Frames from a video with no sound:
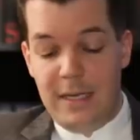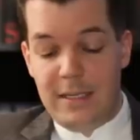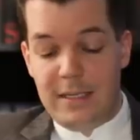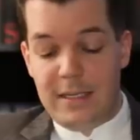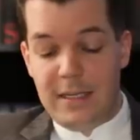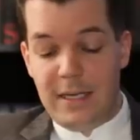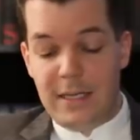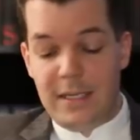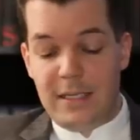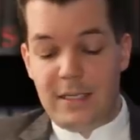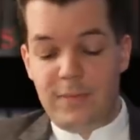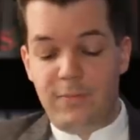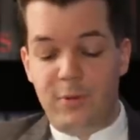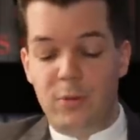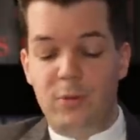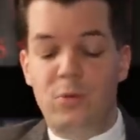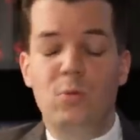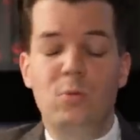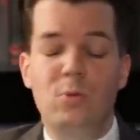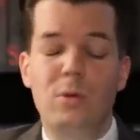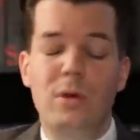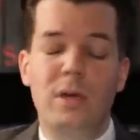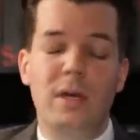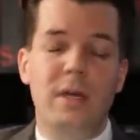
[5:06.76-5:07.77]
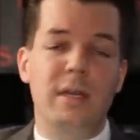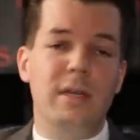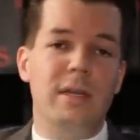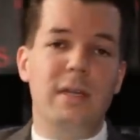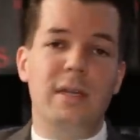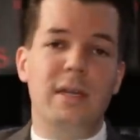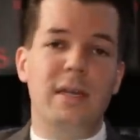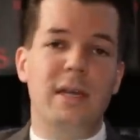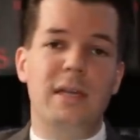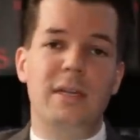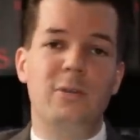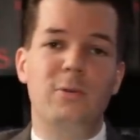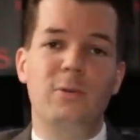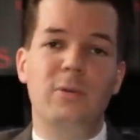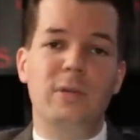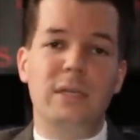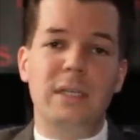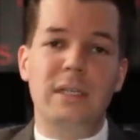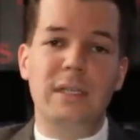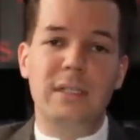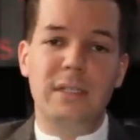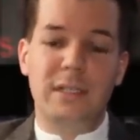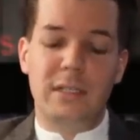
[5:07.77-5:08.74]
Sex wird nur in den
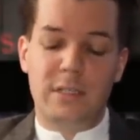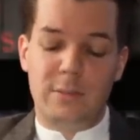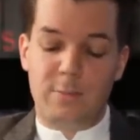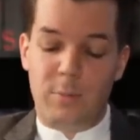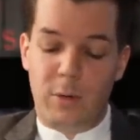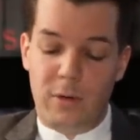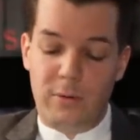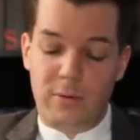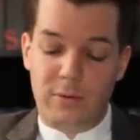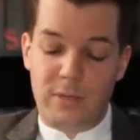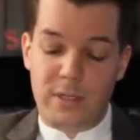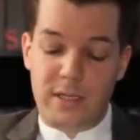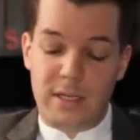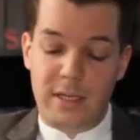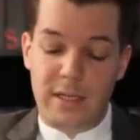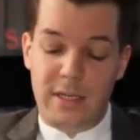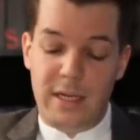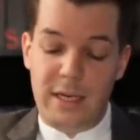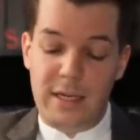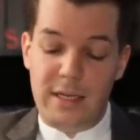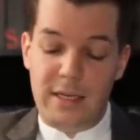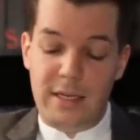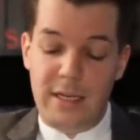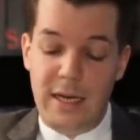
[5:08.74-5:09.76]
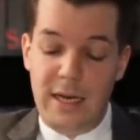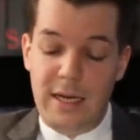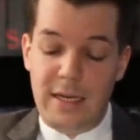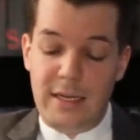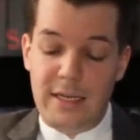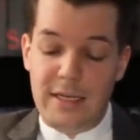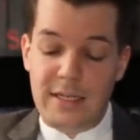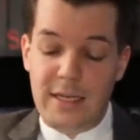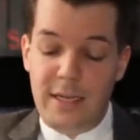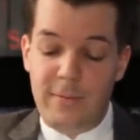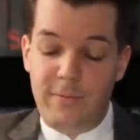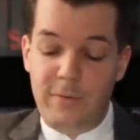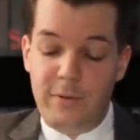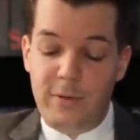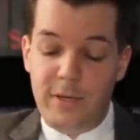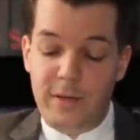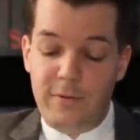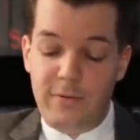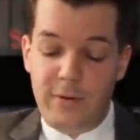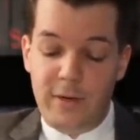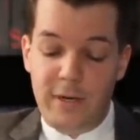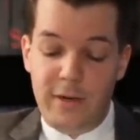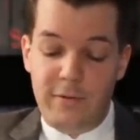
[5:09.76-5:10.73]
Kategorien des Pornos gedacht, deshalb wird er
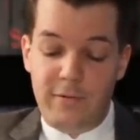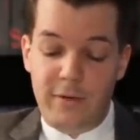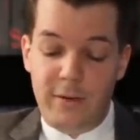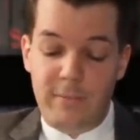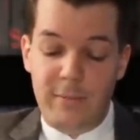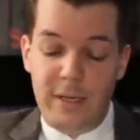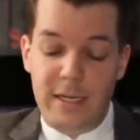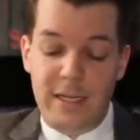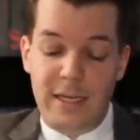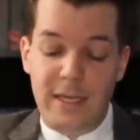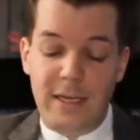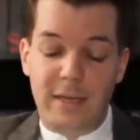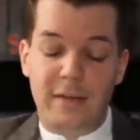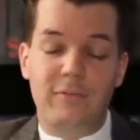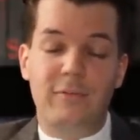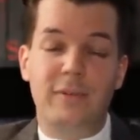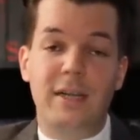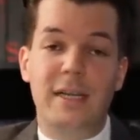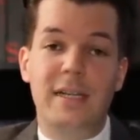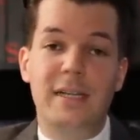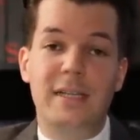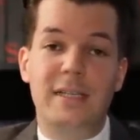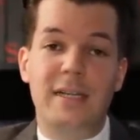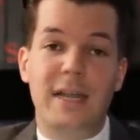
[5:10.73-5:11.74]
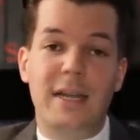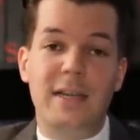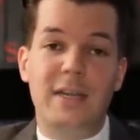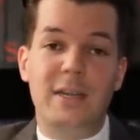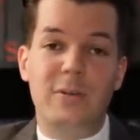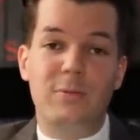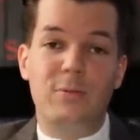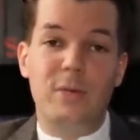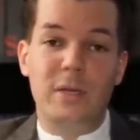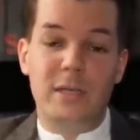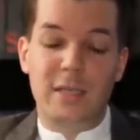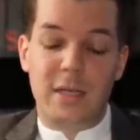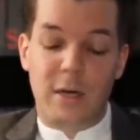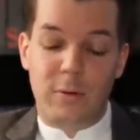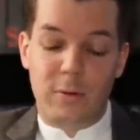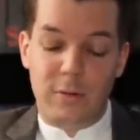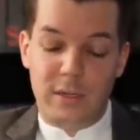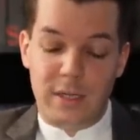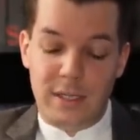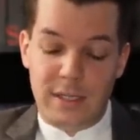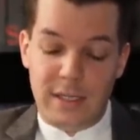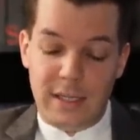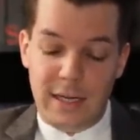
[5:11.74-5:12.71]
von der familiären Welt dann natürlich auch
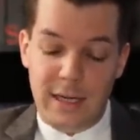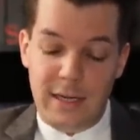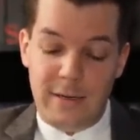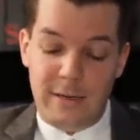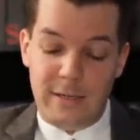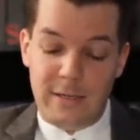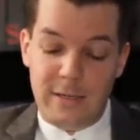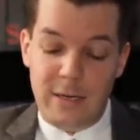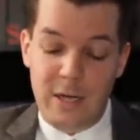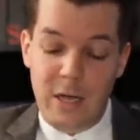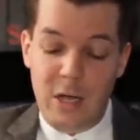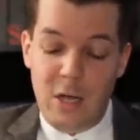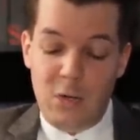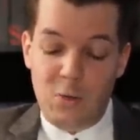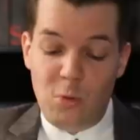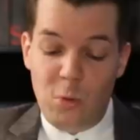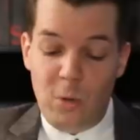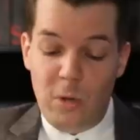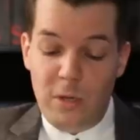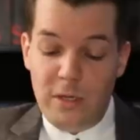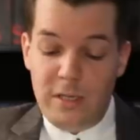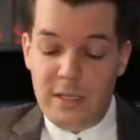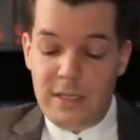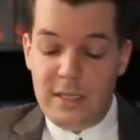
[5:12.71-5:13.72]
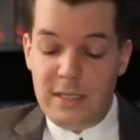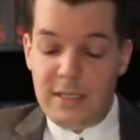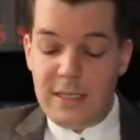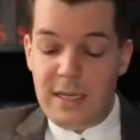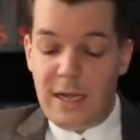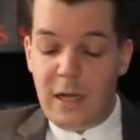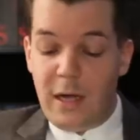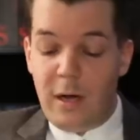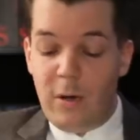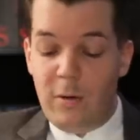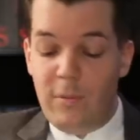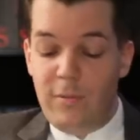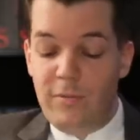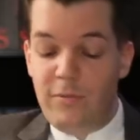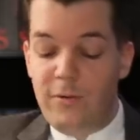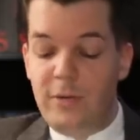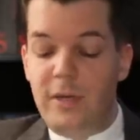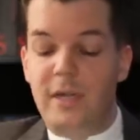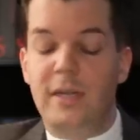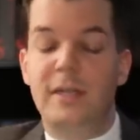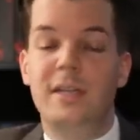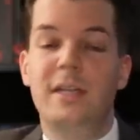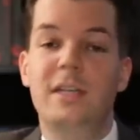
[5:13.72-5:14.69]
getrennt. Dort ist der Raum für
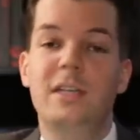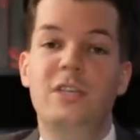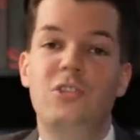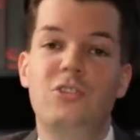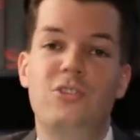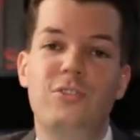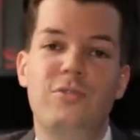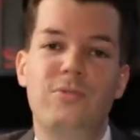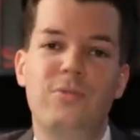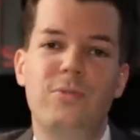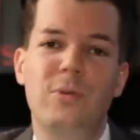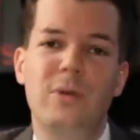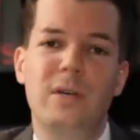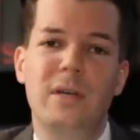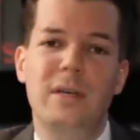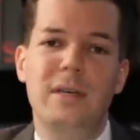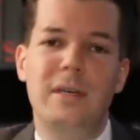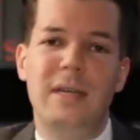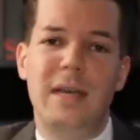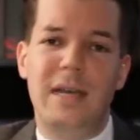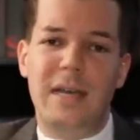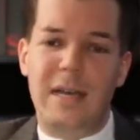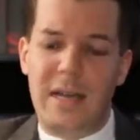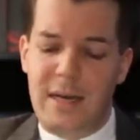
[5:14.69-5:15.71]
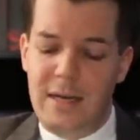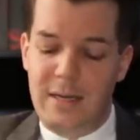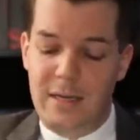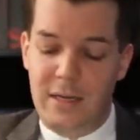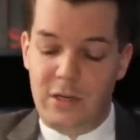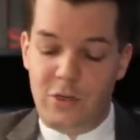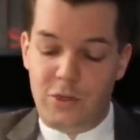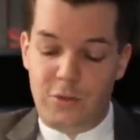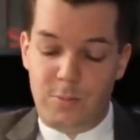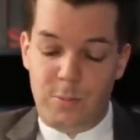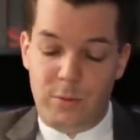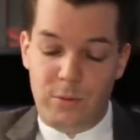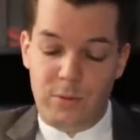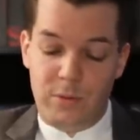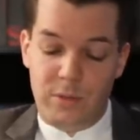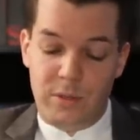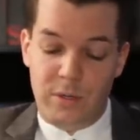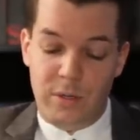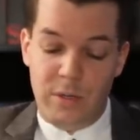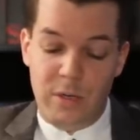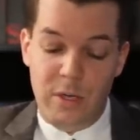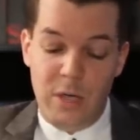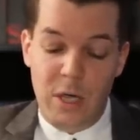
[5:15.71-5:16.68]
den Kitsch, für
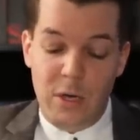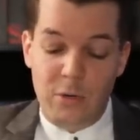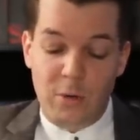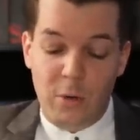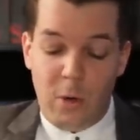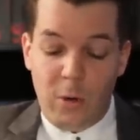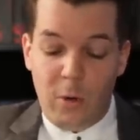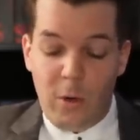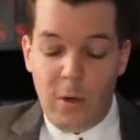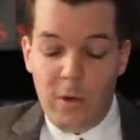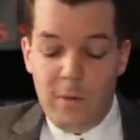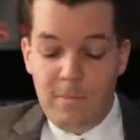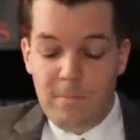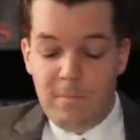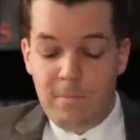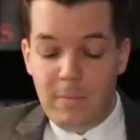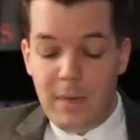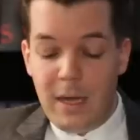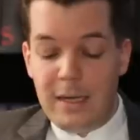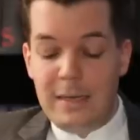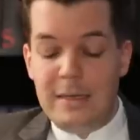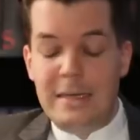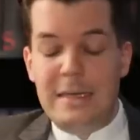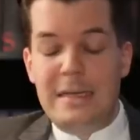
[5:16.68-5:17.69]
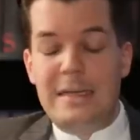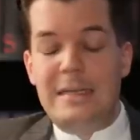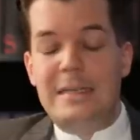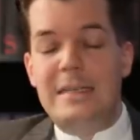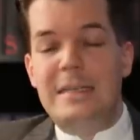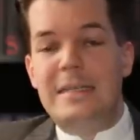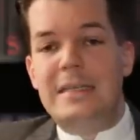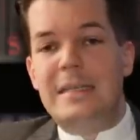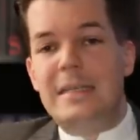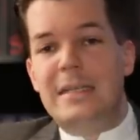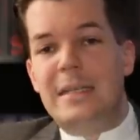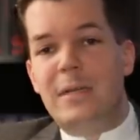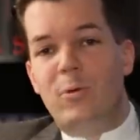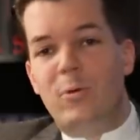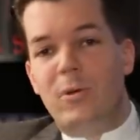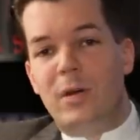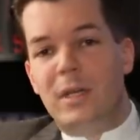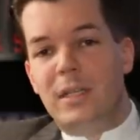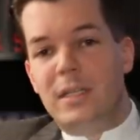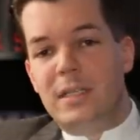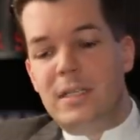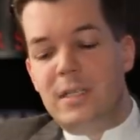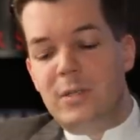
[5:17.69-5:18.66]
Kalendersprüche. Doch räumt man diese Dekoration
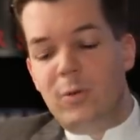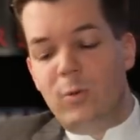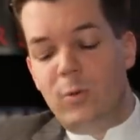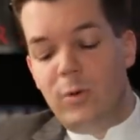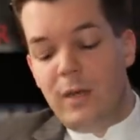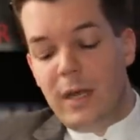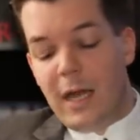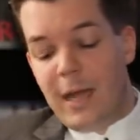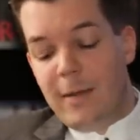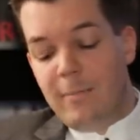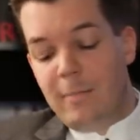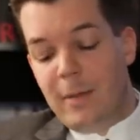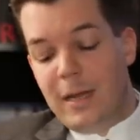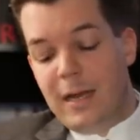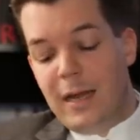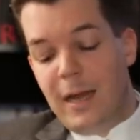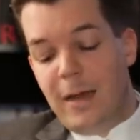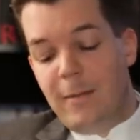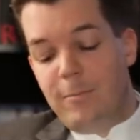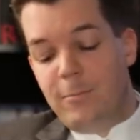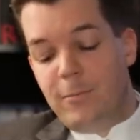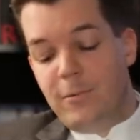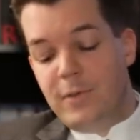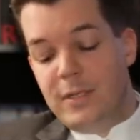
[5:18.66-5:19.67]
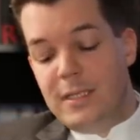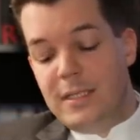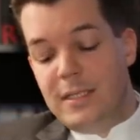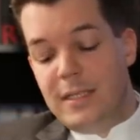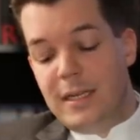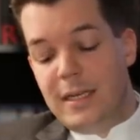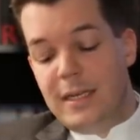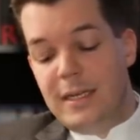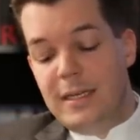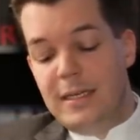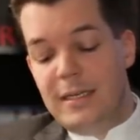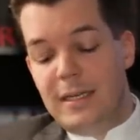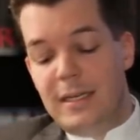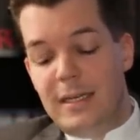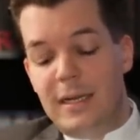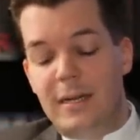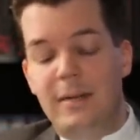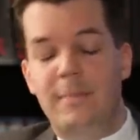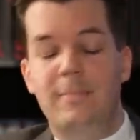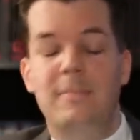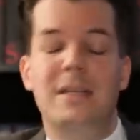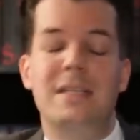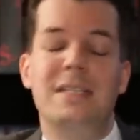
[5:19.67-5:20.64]
Dekoration einmal ab und sieht dahinter,
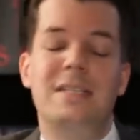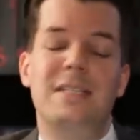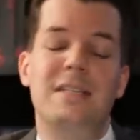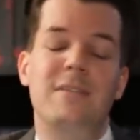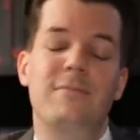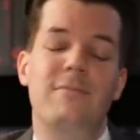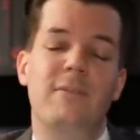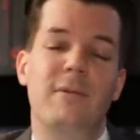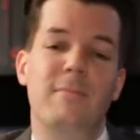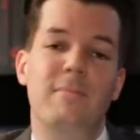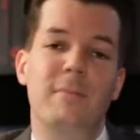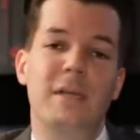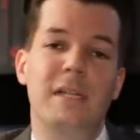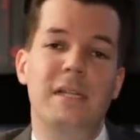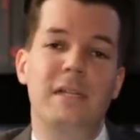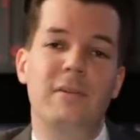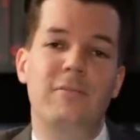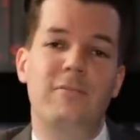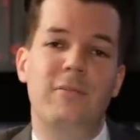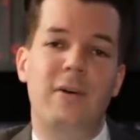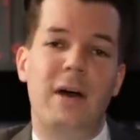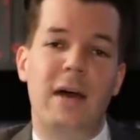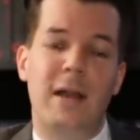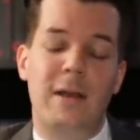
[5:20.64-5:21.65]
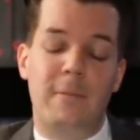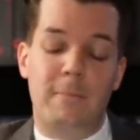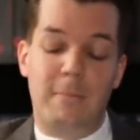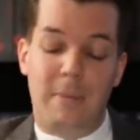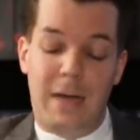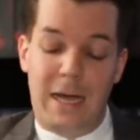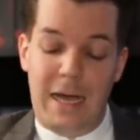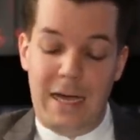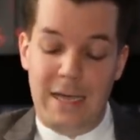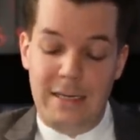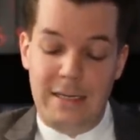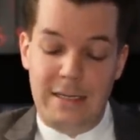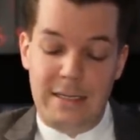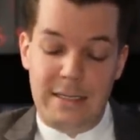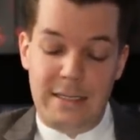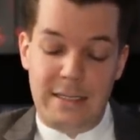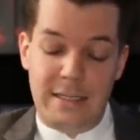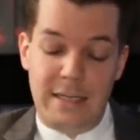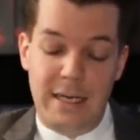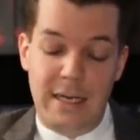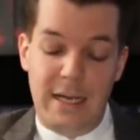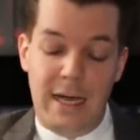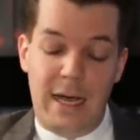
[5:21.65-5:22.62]
dann ist die Familie vor allem
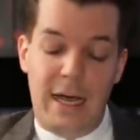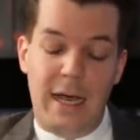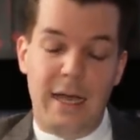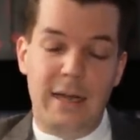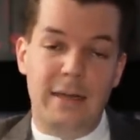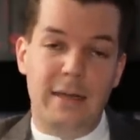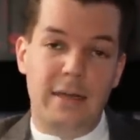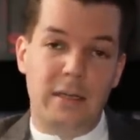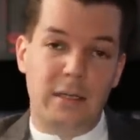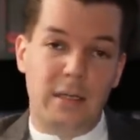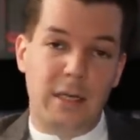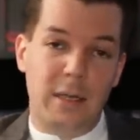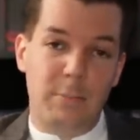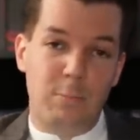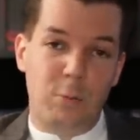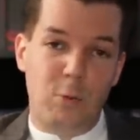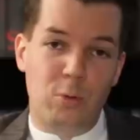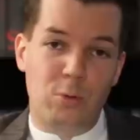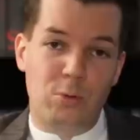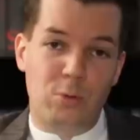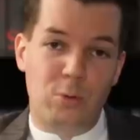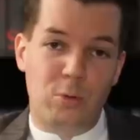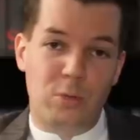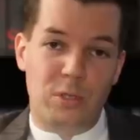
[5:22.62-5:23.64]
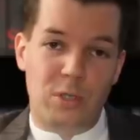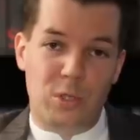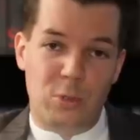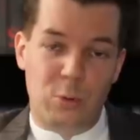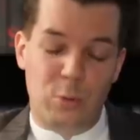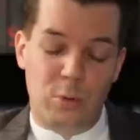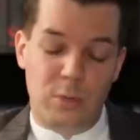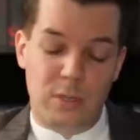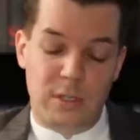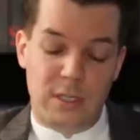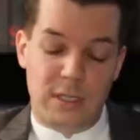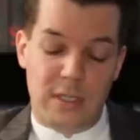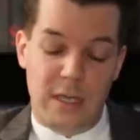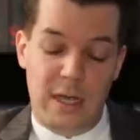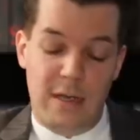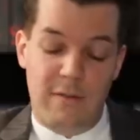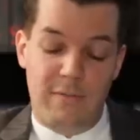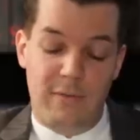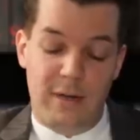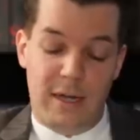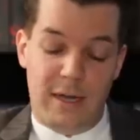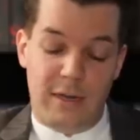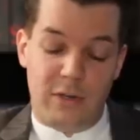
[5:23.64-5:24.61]
eines, eine
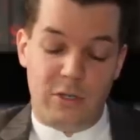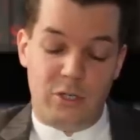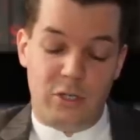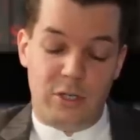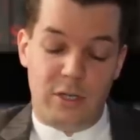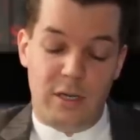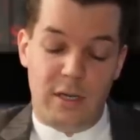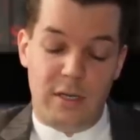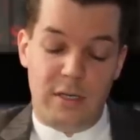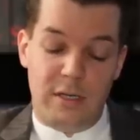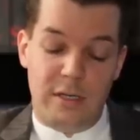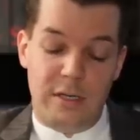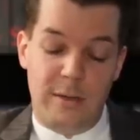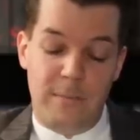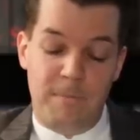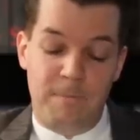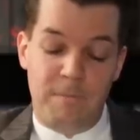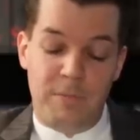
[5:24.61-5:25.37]
Reproduktionswerkstatt.